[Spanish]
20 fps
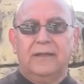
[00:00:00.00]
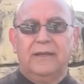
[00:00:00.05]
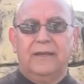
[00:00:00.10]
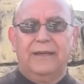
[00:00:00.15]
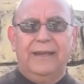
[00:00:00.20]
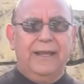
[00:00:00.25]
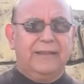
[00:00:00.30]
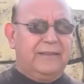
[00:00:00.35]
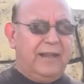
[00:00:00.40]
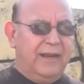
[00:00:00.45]

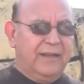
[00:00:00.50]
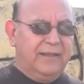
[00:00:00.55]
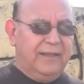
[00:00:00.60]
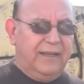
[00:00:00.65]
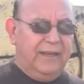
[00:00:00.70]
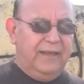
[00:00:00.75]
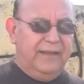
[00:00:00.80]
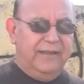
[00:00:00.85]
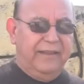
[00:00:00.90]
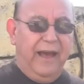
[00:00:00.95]
la
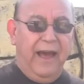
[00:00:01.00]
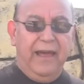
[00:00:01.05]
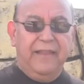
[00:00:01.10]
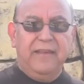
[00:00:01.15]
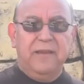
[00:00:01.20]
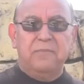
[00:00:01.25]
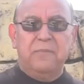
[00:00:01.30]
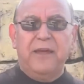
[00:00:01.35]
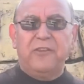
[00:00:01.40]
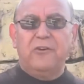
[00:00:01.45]
tranquilidad
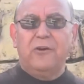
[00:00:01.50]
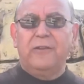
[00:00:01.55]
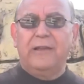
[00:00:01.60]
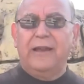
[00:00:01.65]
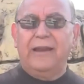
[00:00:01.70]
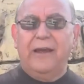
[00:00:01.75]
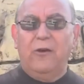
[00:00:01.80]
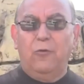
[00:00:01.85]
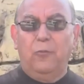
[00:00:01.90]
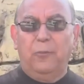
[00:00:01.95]
en medio
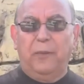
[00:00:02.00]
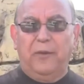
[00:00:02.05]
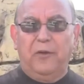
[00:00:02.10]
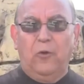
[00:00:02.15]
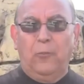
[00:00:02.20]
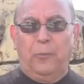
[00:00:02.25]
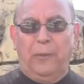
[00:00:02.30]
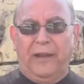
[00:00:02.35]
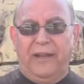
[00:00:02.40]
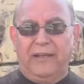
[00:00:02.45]
de la
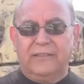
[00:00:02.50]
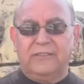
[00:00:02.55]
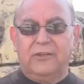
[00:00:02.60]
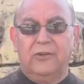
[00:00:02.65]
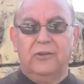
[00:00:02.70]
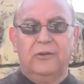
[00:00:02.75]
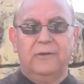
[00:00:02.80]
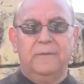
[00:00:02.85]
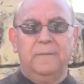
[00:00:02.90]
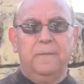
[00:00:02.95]

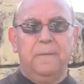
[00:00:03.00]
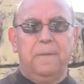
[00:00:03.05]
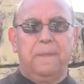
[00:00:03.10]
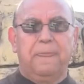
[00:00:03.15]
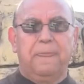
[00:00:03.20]
operación,